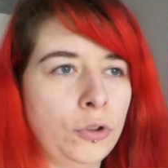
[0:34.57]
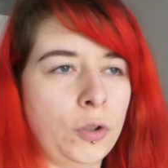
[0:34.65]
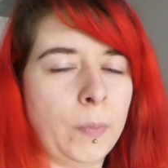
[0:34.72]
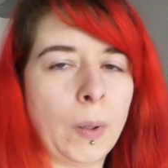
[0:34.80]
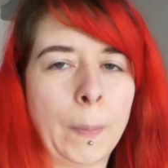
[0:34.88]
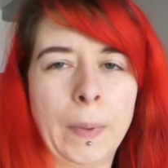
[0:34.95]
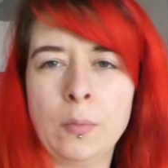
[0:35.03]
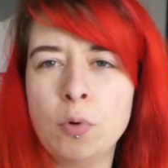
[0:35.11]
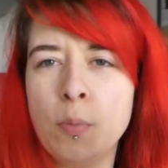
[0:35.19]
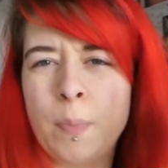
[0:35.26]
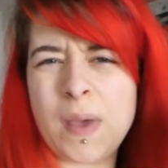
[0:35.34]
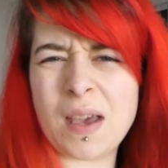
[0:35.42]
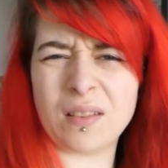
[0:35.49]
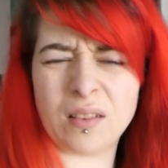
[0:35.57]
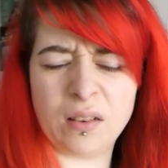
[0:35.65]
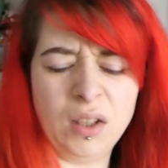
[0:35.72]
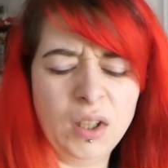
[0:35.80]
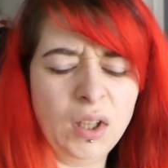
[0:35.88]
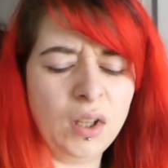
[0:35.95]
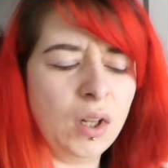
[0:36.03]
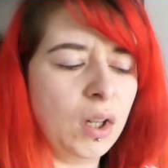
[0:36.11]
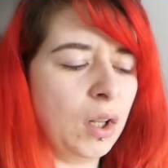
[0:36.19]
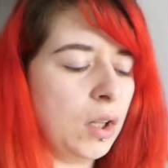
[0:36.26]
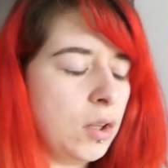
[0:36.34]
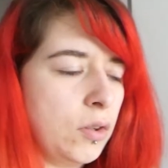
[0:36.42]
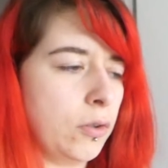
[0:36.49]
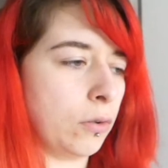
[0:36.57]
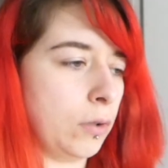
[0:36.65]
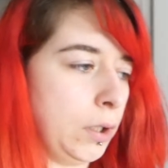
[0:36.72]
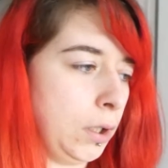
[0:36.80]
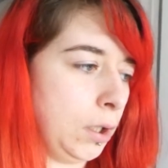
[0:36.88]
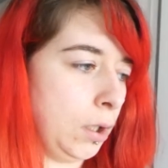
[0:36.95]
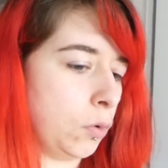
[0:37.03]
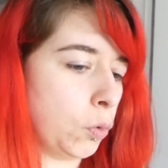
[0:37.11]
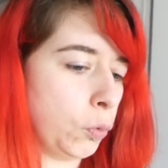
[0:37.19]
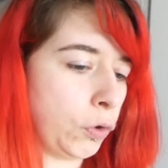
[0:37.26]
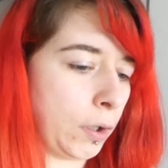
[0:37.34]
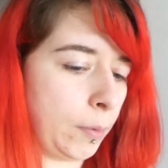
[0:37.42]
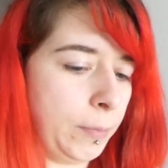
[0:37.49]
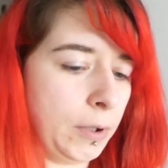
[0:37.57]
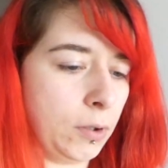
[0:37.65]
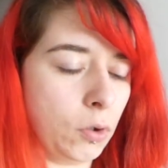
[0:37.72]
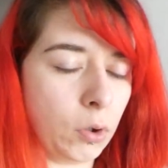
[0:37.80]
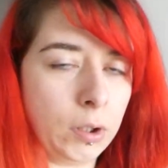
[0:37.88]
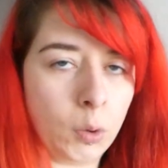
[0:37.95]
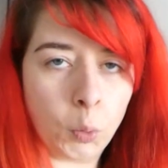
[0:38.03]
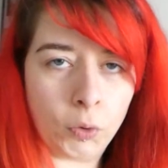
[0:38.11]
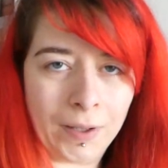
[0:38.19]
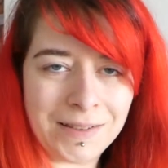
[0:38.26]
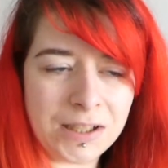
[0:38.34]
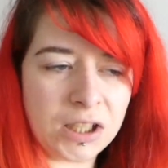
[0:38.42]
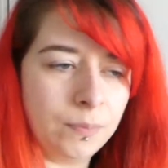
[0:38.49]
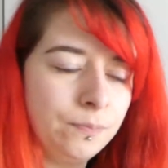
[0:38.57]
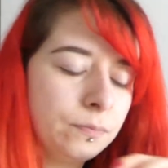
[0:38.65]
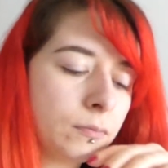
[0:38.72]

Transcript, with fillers: J'espère pas me perdre dans les, comptages.